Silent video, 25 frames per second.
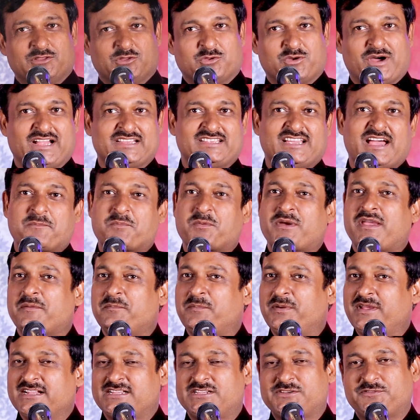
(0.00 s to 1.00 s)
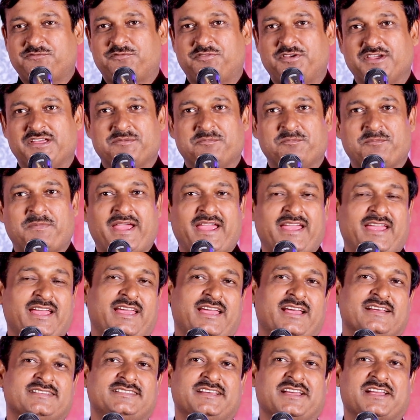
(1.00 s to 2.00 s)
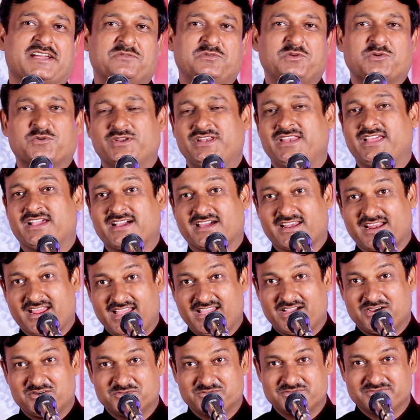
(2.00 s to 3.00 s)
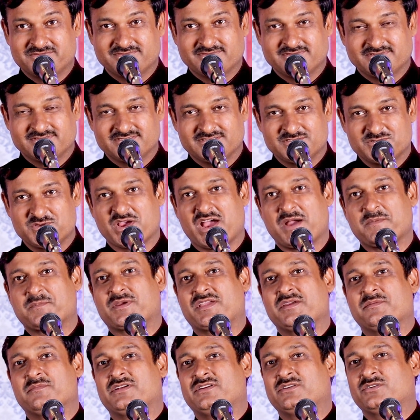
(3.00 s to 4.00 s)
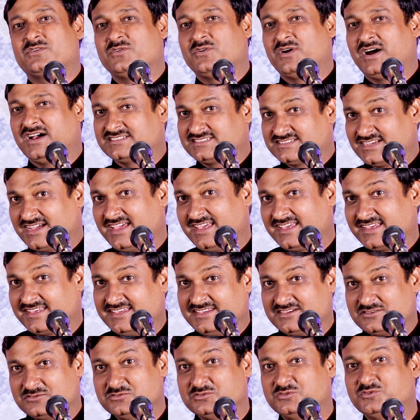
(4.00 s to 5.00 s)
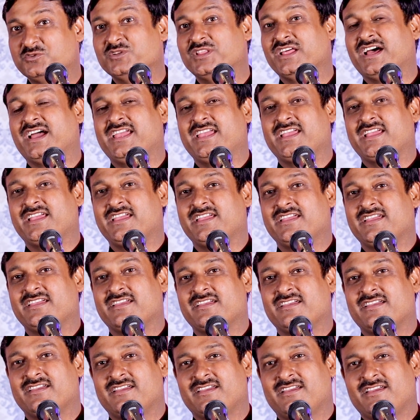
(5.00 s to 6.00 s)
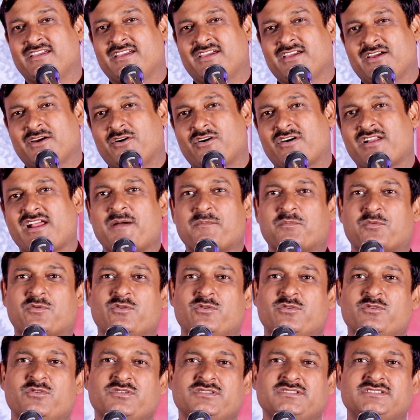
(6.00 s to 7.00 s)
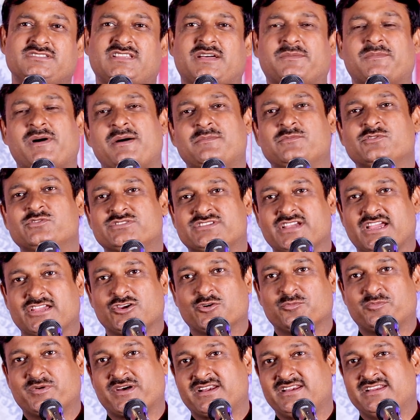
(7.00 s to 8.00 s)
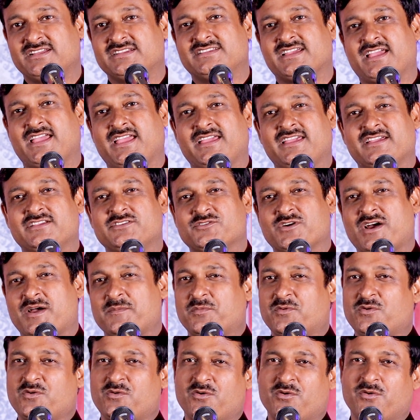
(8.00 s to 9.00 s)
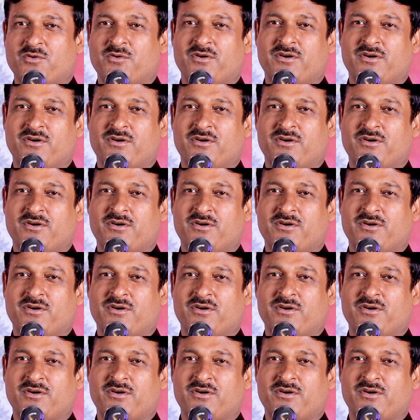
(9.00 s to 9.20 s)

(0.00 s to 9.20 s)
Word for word: तो आज आपके बीच फिर मैं एक ऐसे कवि को लेकर आया हूँ जो आपके मन को हंसाएंगे गुदगुदाएंगे और आपको उन तमाम ऊंचाइयों पर ले जाएंगे जो आपको